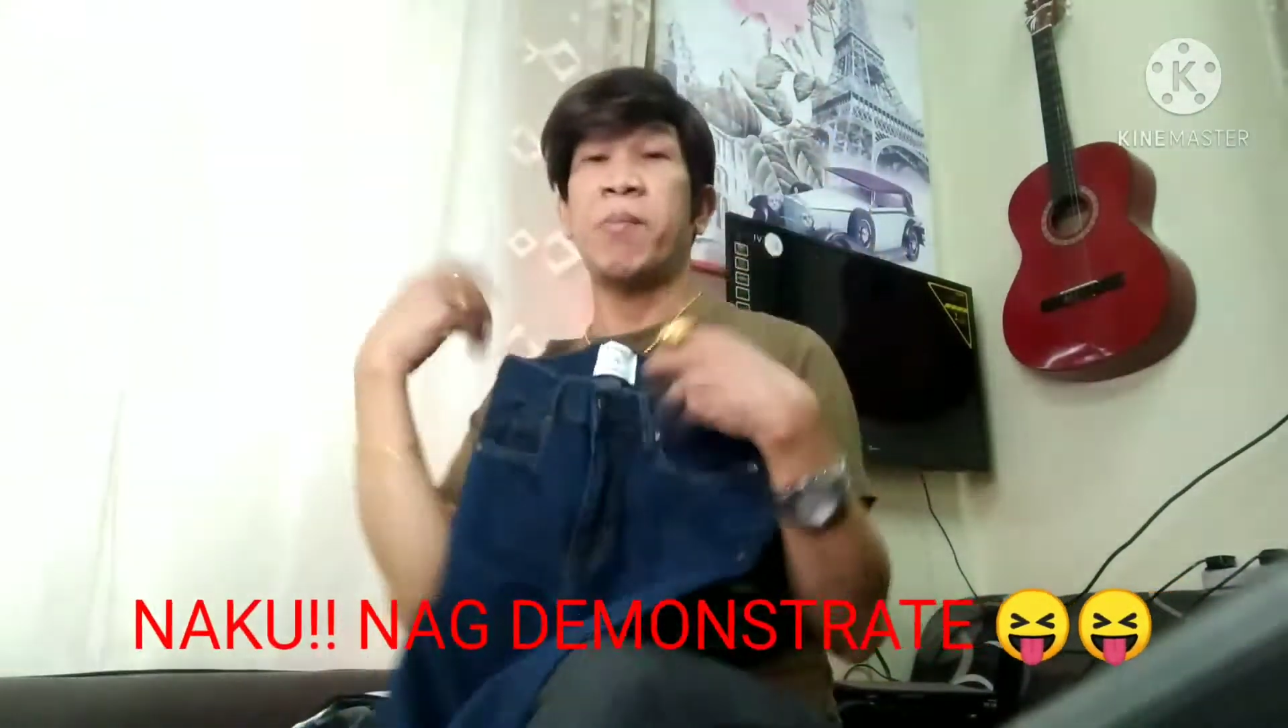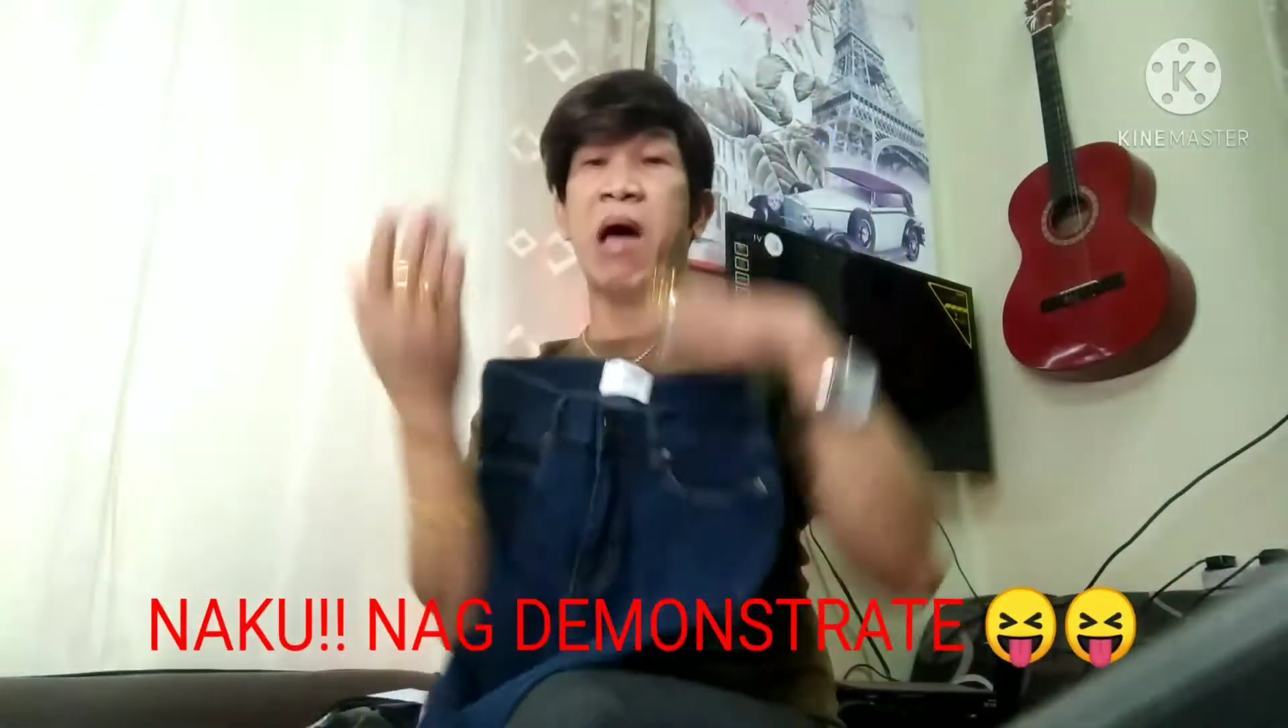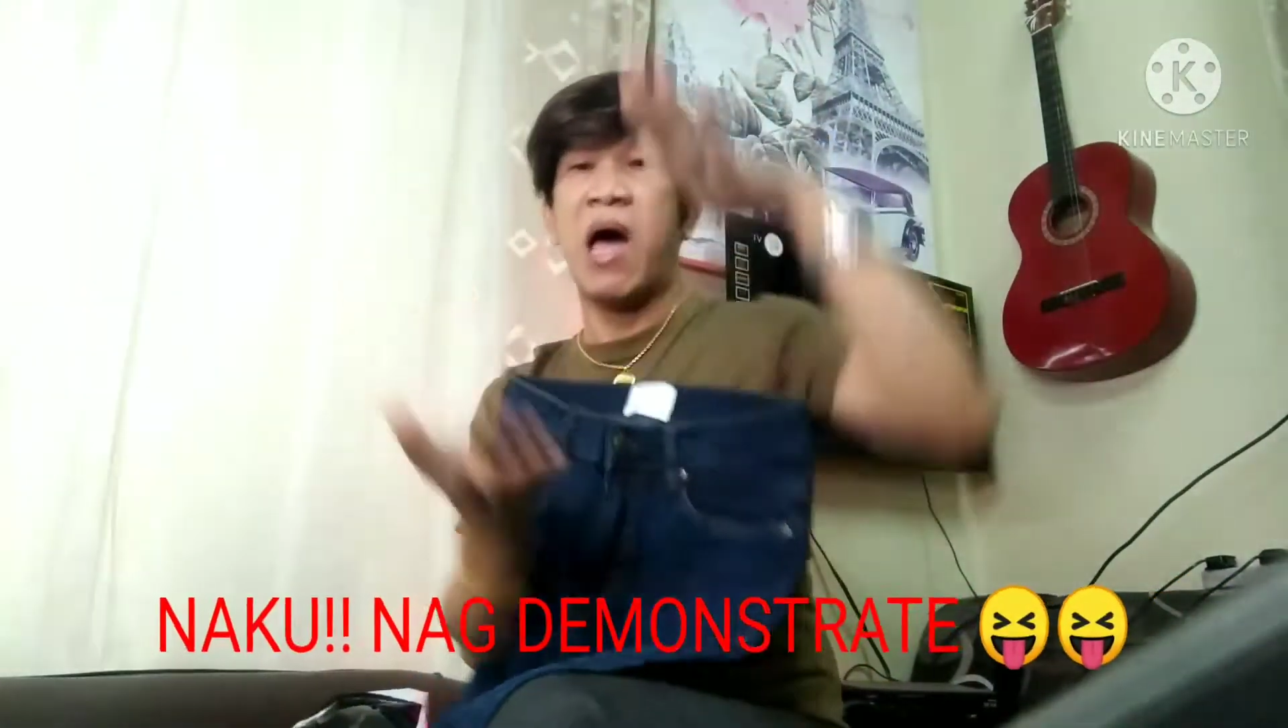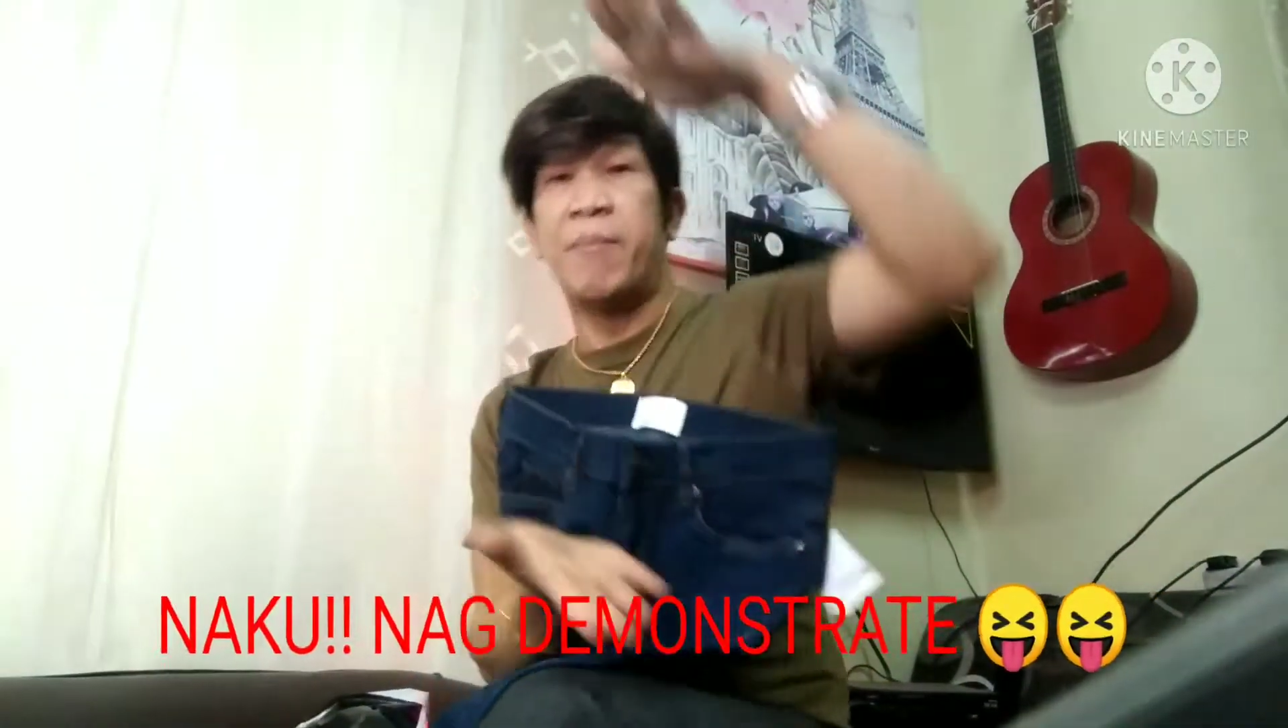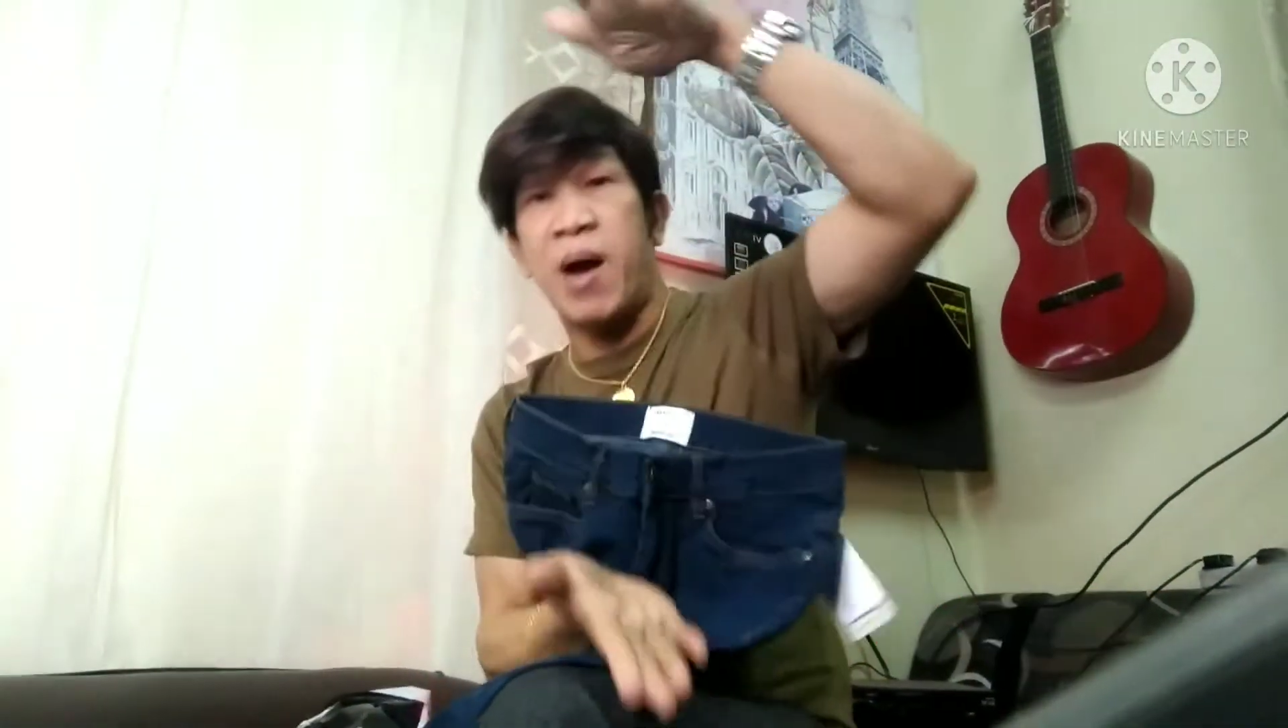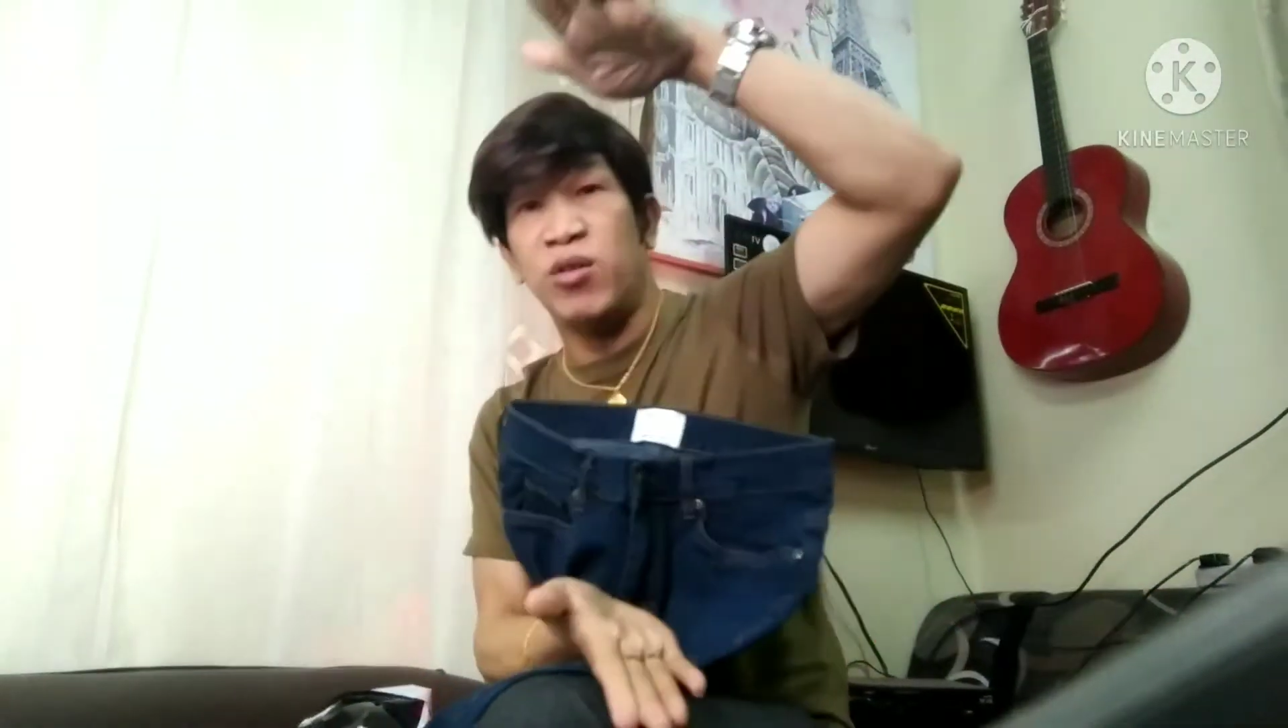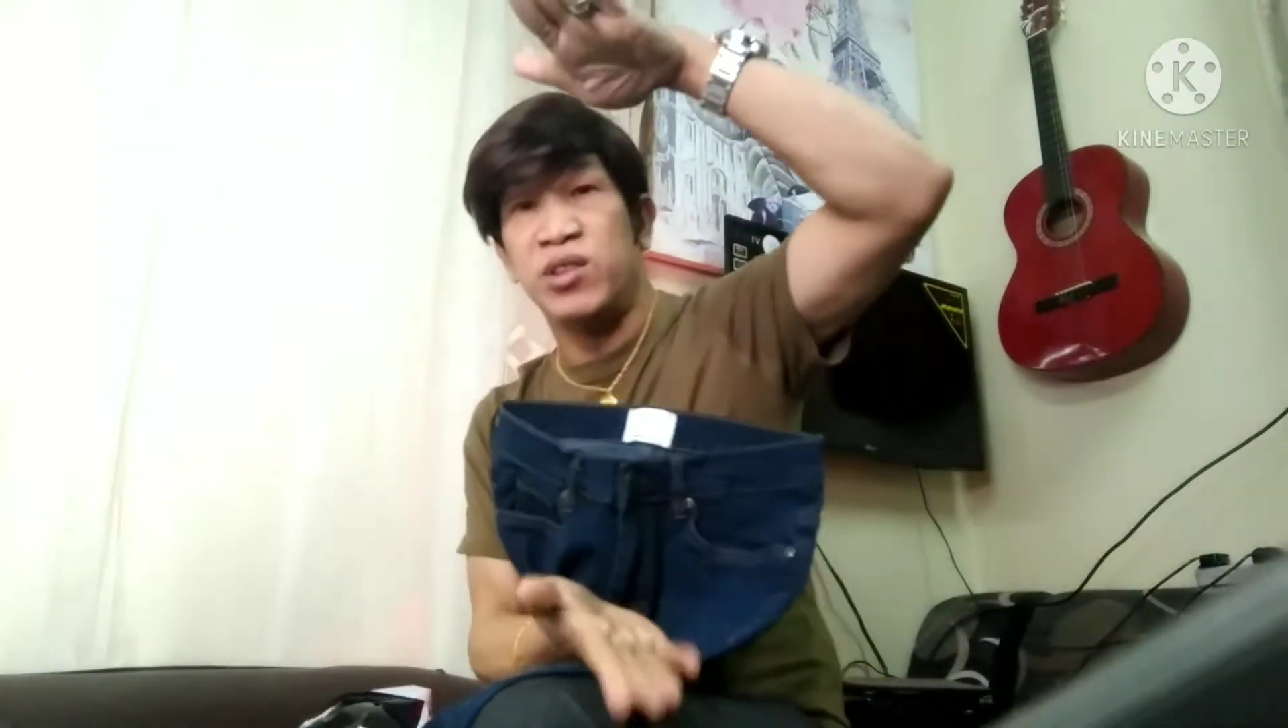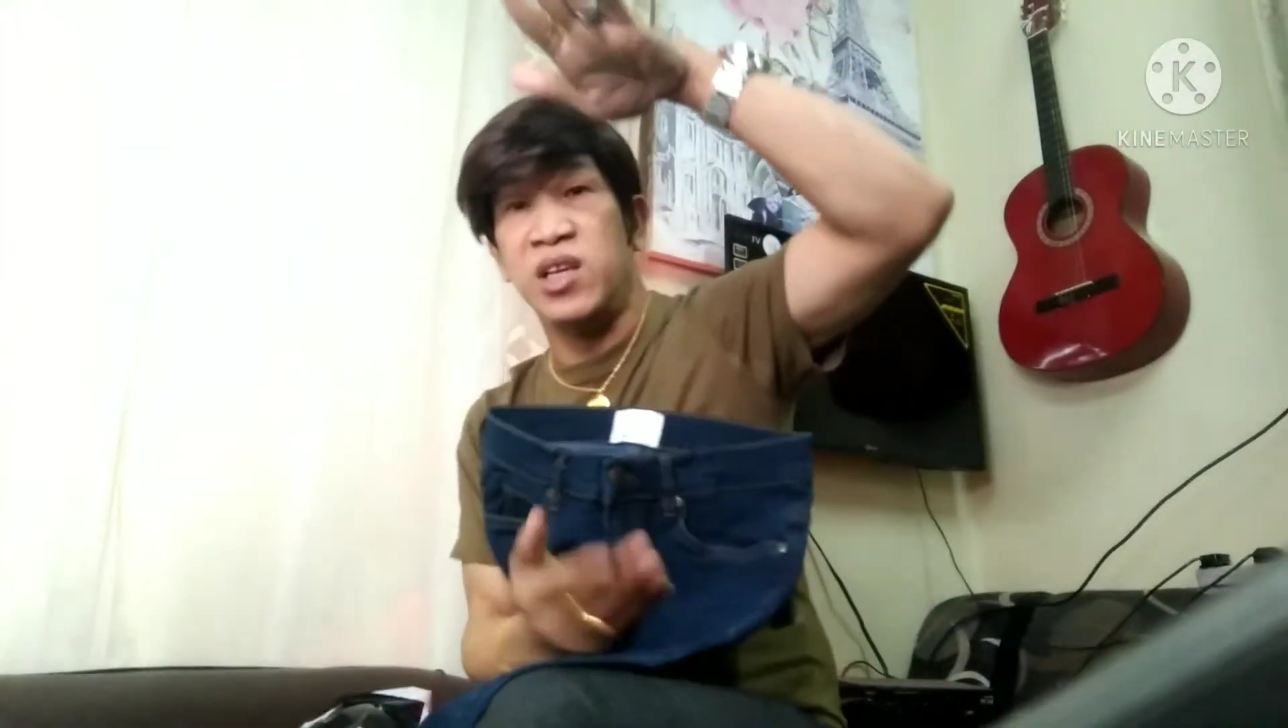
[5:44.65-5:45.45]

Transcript: mahaba yung